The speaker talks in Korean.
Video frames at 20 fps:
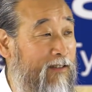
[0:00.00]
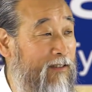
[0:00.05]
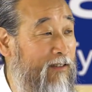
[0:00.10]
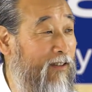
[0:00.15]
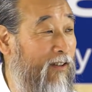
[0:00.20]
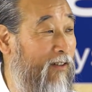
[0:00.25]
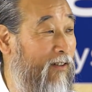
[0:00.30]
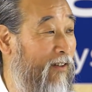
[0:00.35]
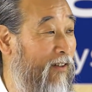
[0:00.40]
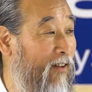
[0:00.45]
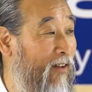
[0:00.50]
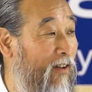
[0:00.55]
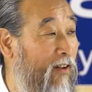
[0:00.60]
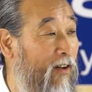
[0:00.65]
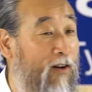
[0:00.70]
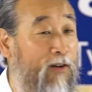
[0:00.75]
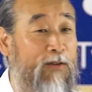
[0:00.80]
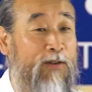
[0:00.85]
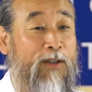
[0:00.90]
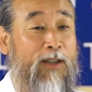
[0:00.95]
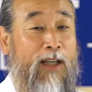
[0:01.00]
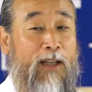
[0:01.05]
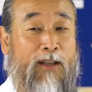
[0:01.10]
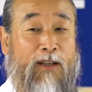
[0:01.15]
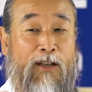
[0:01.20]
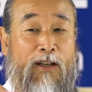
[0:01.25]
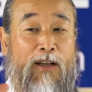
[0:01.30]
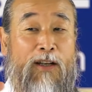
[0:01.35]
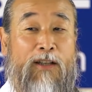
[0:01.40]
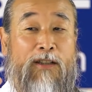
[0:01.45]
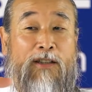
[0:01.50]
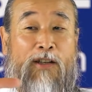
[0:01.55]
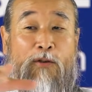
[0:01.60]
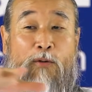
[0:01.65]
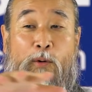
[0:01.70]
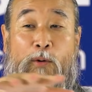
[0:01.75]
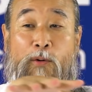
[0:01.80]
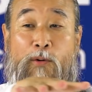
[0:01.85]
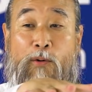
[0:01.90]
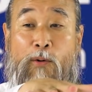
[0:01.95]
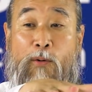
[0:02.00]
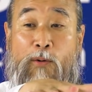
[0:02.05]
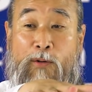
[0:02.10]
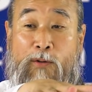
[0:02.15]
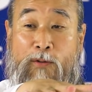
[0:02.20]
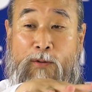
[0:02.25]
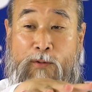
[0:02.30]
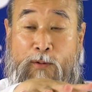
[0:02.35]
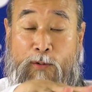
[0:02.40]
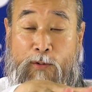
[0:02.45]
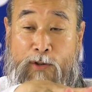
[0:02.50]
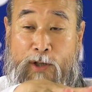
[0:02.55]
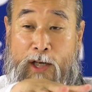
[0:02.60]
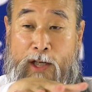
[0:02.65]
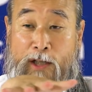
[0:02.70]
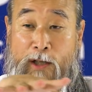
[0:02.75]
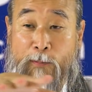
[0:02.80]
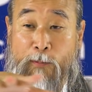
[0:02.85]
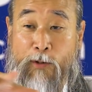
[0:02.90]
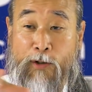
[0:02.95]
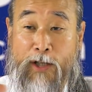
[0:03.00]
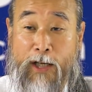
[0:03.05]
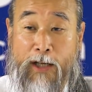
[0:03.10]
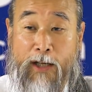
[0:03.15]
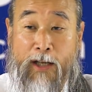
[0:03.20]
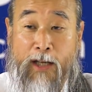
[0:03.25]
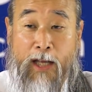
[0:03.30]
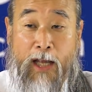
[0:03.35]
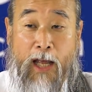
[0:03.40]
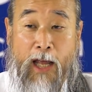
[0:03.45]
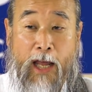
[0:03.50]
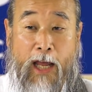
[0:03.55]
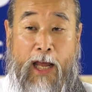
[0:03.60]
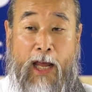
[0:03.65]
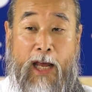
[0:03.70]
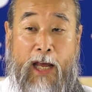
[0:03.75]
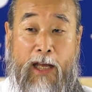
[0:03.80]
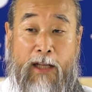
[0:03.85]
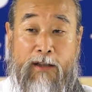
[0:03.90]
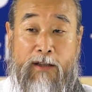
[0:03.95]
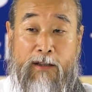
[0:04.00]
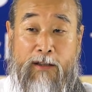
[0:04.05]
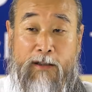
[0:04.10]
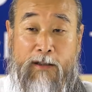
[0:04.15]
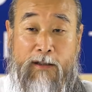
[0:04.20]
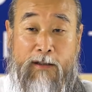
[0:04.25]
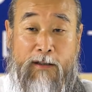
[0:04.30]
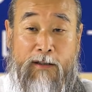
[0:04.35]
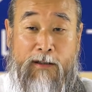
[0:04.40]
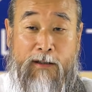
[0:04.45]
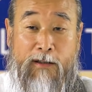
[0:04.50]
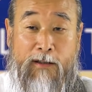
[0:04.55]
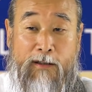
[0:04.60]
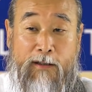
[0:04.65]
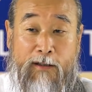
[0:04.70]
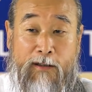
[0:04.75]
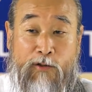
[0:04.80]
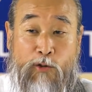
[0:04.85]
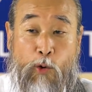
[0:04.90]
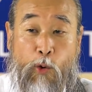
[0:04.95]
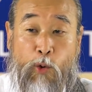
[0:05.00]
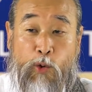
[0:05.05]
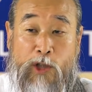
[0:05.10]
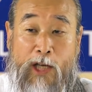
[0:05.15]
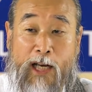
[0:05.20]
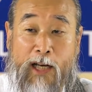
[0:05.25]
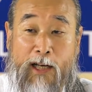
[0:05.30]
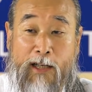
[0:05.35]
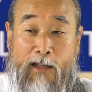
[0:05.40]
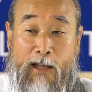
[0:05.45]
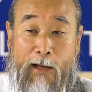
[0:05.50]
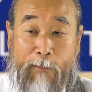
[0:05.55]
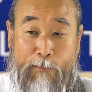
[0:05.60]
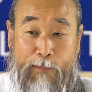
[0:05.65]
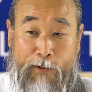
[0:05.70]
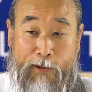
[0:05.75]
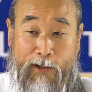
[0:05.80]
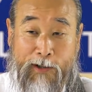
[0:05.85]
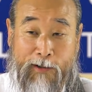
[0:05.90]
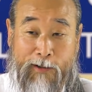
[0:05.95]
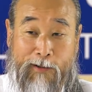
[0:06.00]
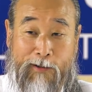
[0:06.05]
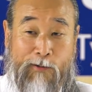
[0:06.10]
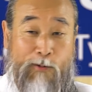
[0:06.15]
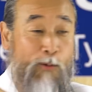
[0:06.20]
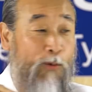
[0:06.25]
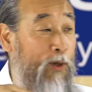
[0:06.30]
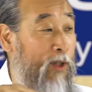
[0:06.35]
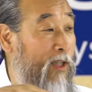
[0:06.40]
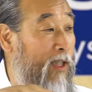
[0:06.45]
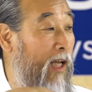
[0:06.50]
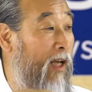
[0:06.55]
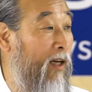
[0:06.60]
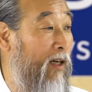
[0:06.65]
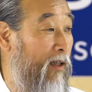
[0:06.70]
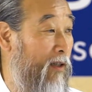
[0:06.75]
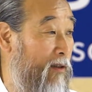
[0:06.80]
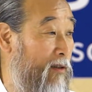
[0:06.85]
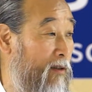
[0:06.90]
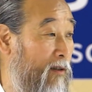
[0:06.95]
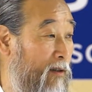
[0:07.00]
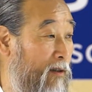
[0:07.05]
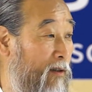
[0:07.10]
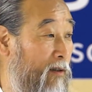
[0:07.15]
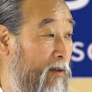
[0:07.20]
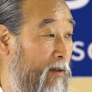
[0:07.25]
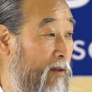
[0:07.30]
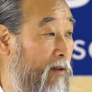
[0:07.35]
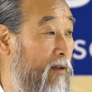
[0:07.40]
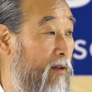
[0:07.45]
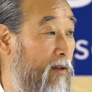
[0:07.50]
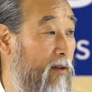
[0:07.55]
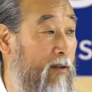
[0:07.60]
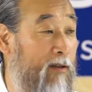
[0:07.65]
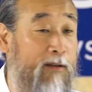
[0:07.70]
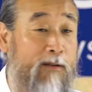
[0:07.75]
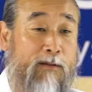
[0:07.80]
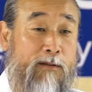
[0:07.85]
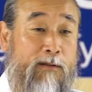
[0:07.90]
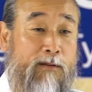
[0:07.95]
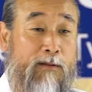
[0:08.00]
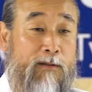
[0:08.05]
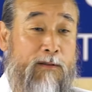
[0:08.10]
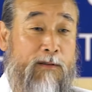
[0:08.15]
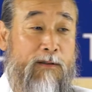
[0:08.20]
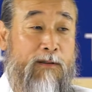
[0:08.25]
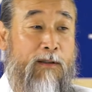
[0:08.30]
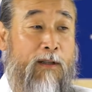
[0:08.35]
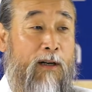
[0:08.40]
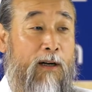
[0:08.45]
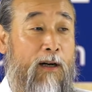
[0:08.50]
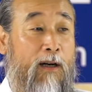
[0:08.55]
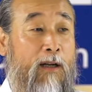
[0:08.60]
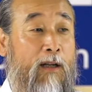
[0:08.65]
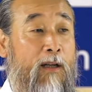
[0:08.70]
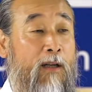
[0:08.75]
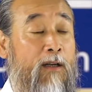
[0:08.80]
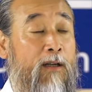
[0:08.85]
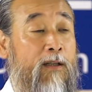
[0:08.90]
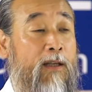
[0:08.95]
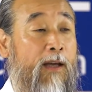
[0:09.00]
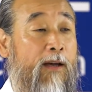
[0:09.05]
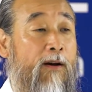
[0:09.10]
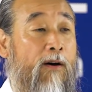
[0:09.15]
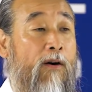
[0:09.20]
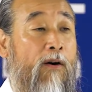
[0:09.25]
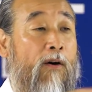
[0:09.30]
어, 어 그게 이제 고, 고로, 그렇게 하다 보니까 애들 교사가 돼버린 꼴이 된 거죠. 어, 그러니까